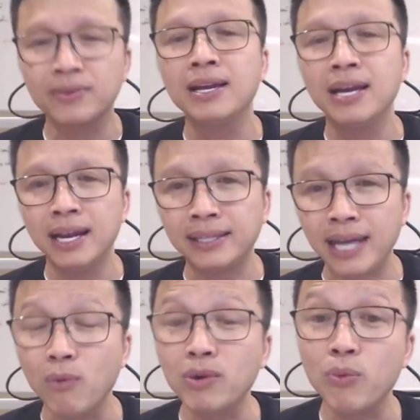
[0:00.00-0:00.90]
là tại
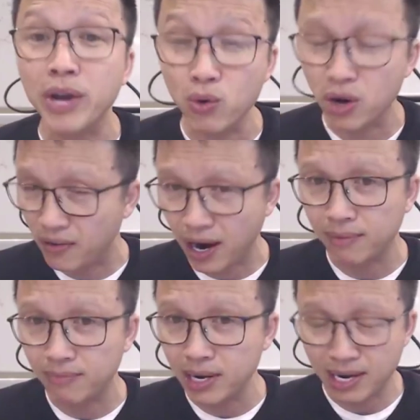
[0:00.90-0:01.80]
ông không yêu người vợ.
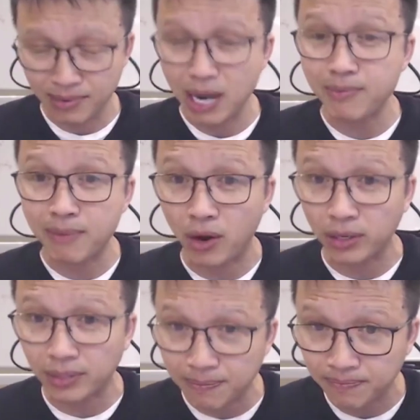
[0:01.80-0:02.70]
Bây giờ nếu mà em hỏi
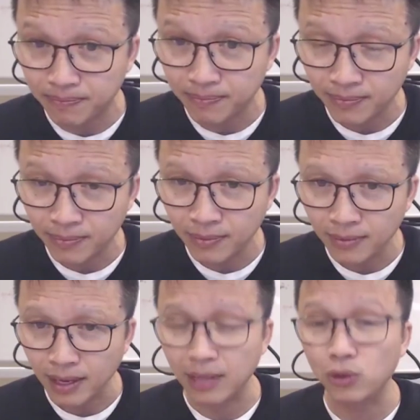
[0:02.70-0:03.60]
tiếp,
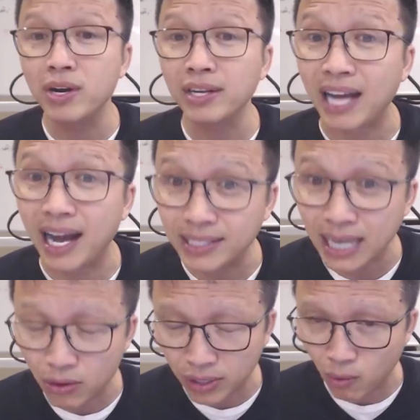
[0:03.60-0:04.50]
anh Tuấn ơi tại
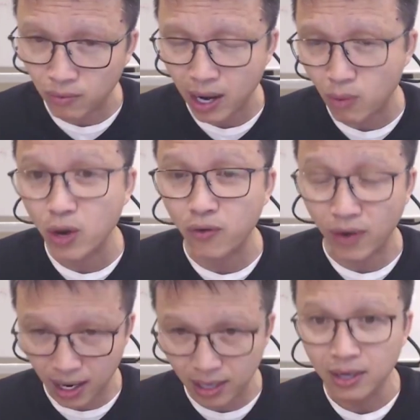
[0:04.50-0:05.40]
sao chồng lại không yêu
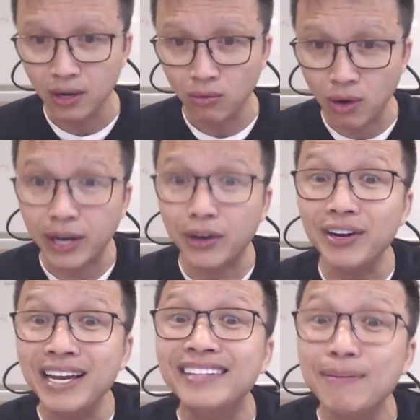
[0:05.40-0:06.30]
vợ, hoặc cái đó
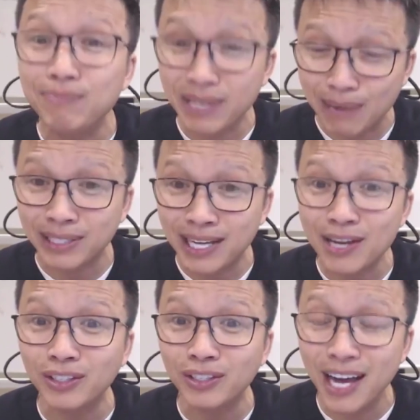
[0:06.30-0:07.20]
đi tiếp thì em sẽ thấy
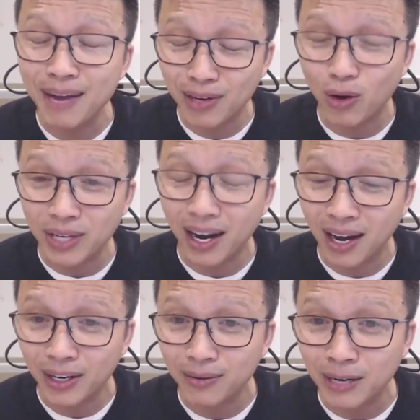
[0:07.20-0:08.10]
có thêm câu trả
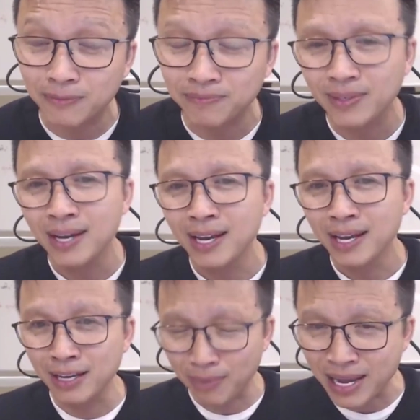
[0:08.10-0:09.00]
lời, đúng không?
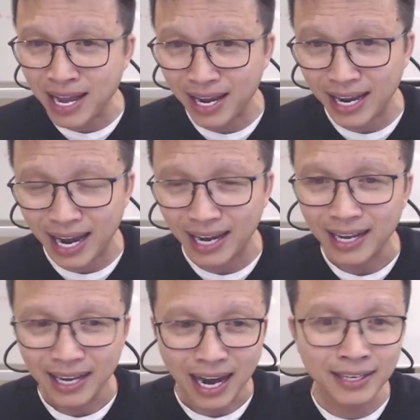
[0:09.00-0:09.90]
Nhưng mà bây giờ vậy nè,
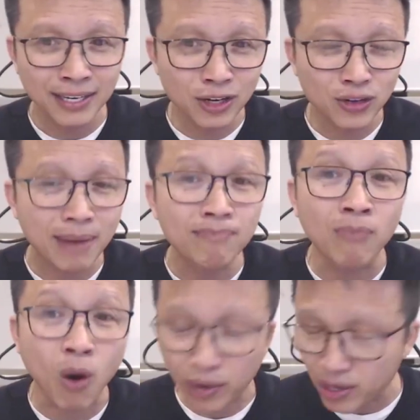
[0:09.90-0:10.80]
anh chỉ đưa cho em
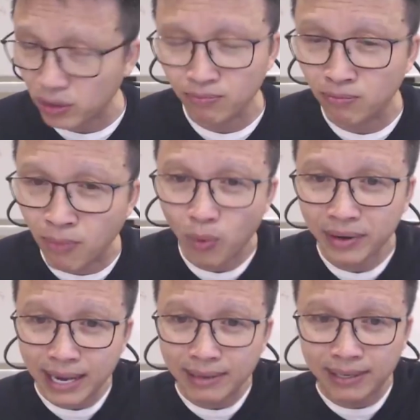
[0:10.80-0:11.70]
một cái một
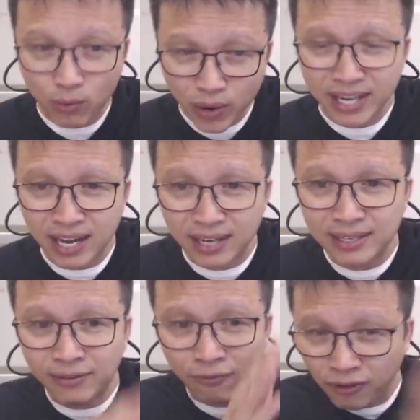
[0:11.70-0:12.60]
cái cái nguyên nhân
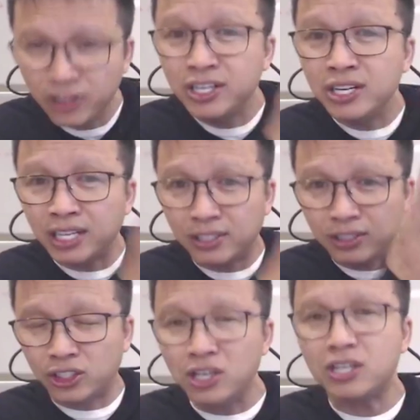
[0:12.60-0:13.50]
vừa
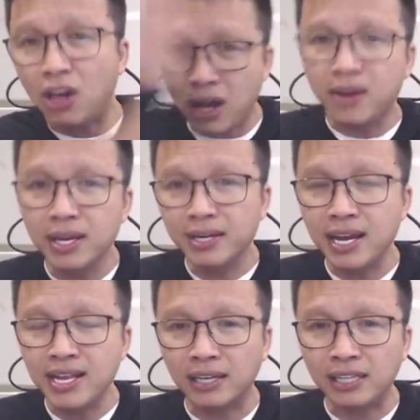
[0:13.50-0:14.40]
trước đó để
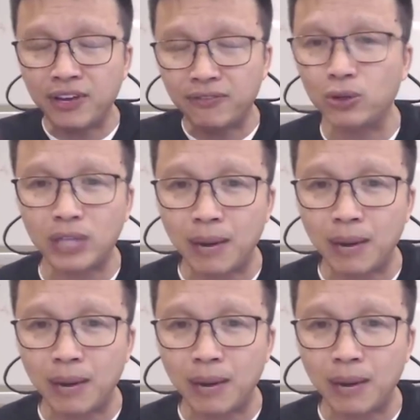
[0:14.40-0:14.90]
dẫn tới việc vô tâm,